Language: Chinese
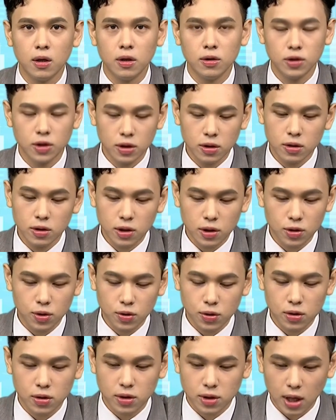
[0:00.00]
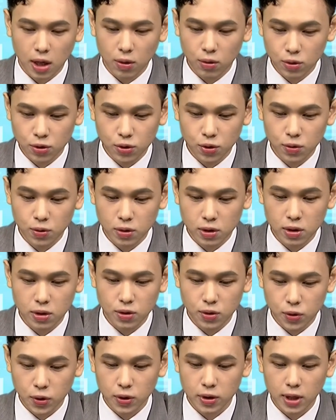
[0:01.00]
其实这就是掌握数字
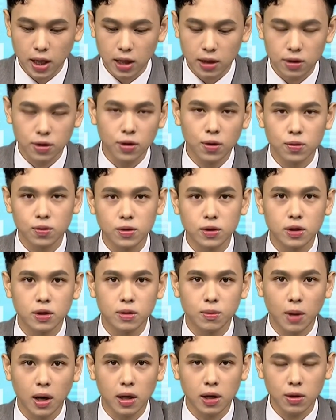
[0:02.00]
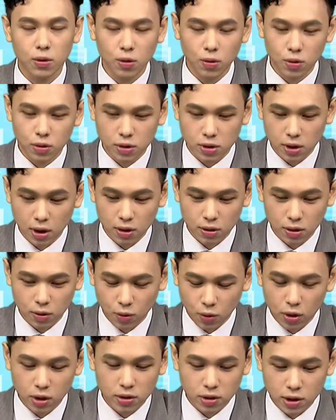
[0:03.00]
最大的优势嘛，因为我知道，
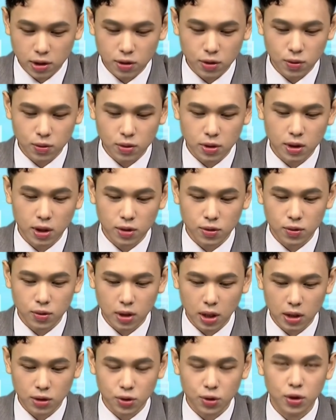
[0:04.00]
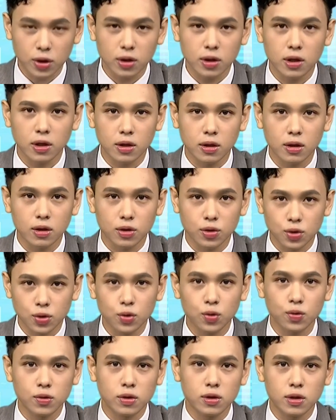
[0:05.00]
我很清楚知道说它全年的
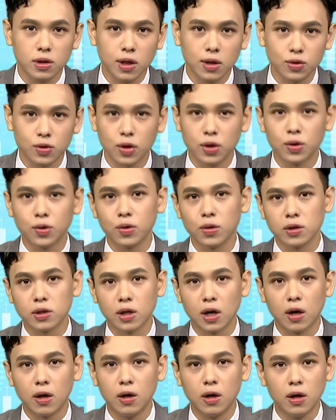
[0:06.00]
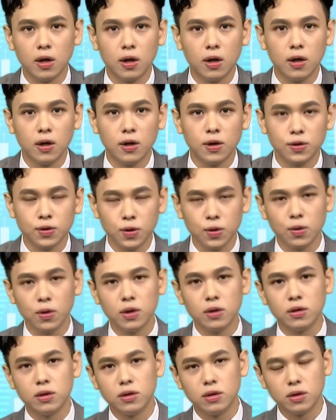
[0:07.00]
数字要赚多少，所以我
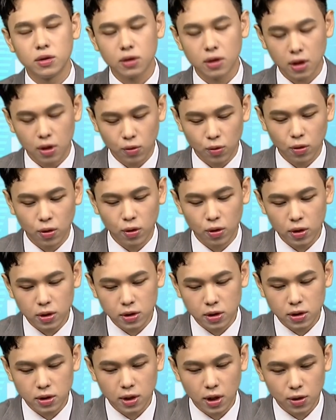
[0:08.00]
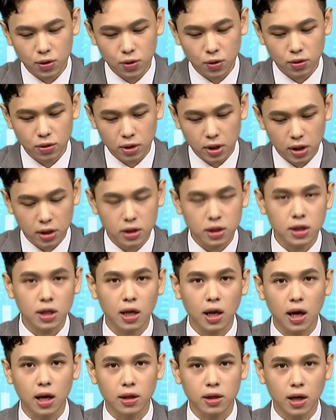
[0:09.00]
很我会知道说跌下
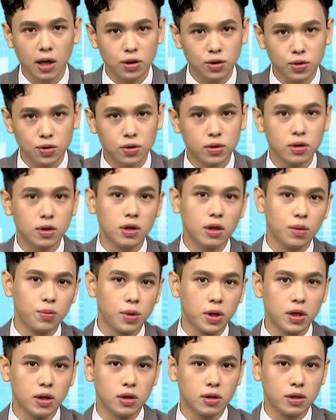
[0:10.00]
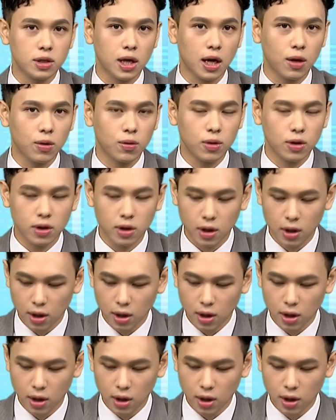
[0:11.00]
来它就是一个便宜的价位。